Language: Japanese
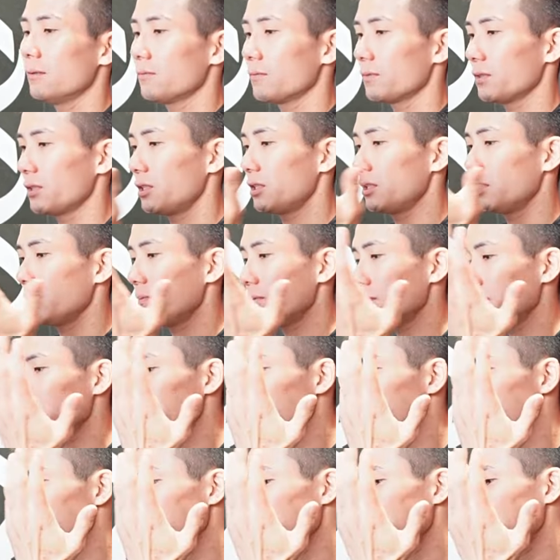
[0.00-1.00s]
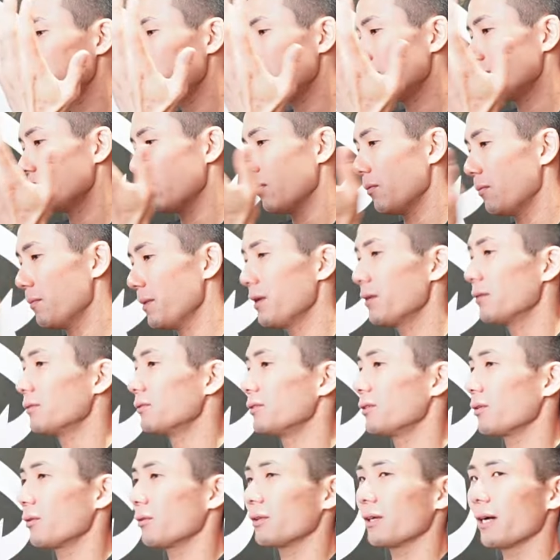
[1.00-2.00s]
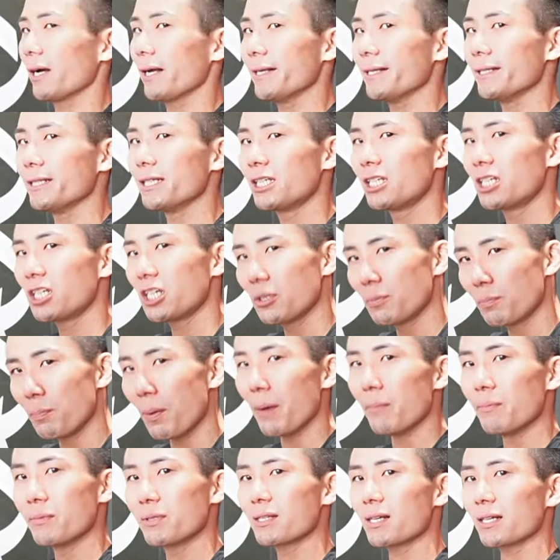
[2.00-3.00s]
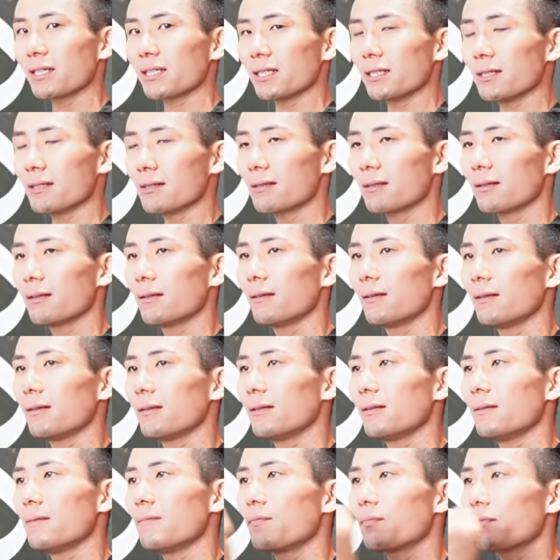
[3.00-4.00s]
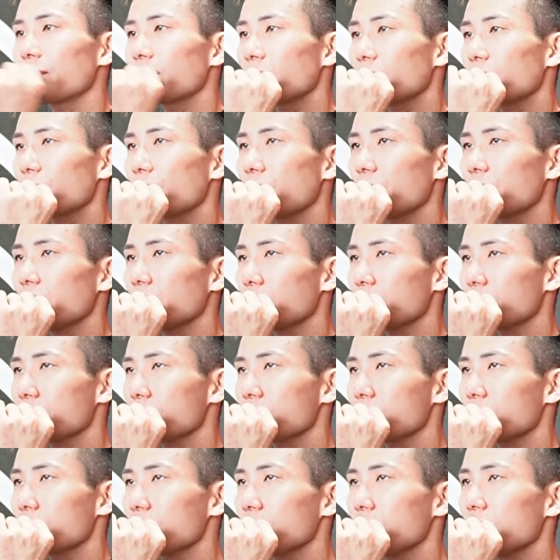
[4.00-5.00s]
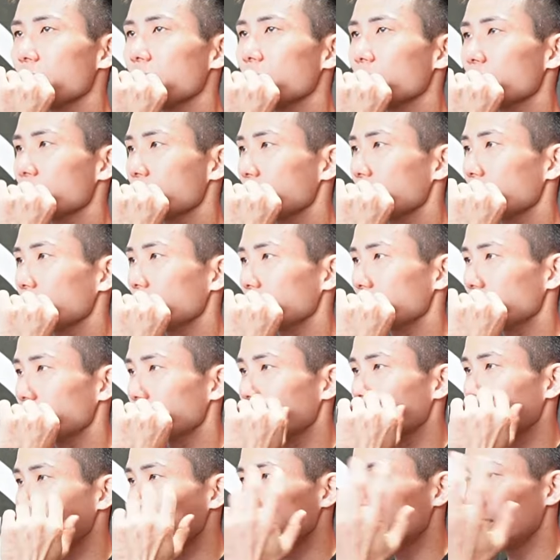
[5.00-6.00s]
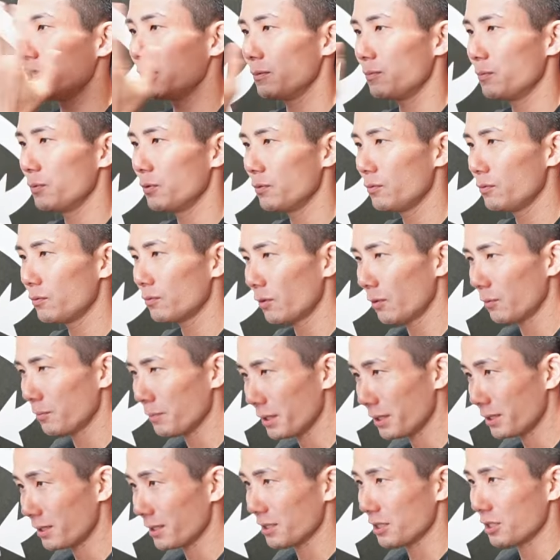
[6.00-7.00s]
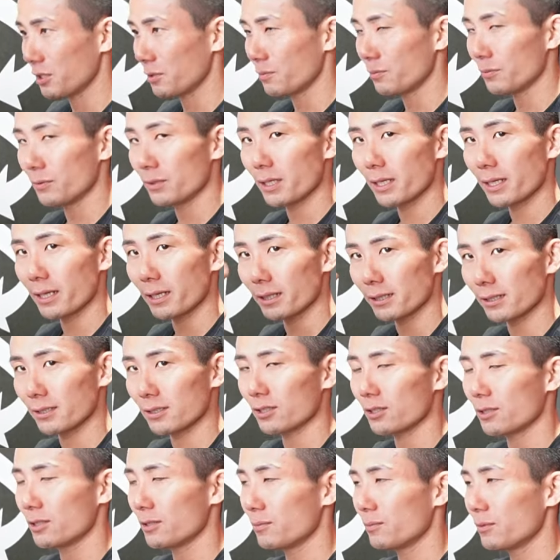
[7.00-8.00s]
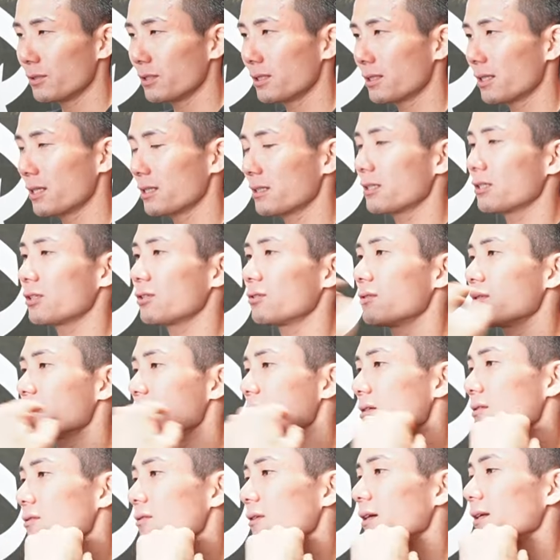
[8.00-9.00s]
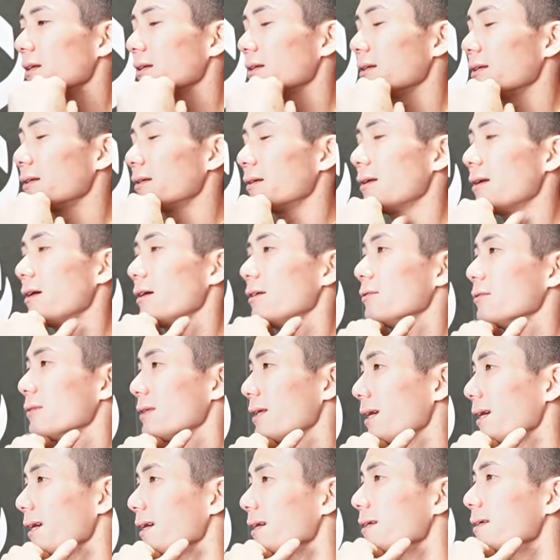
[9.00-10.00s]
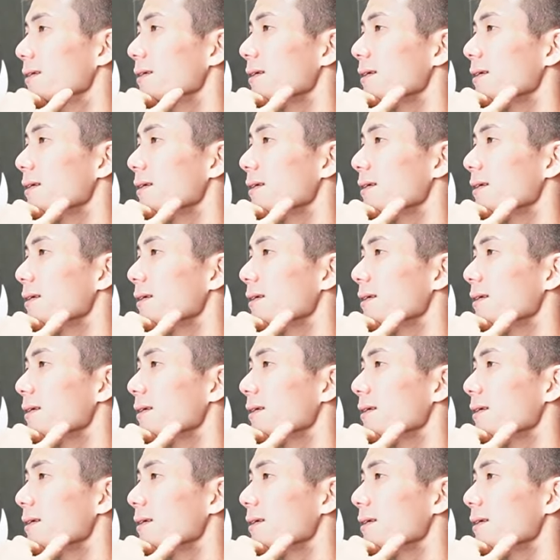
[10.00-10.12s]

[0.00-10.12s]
自分自身を見るってことが一番難しいんですトレーニングする上でもそうだし自分を見て自分にかけて自分に対して修正を加えなきゃいけないので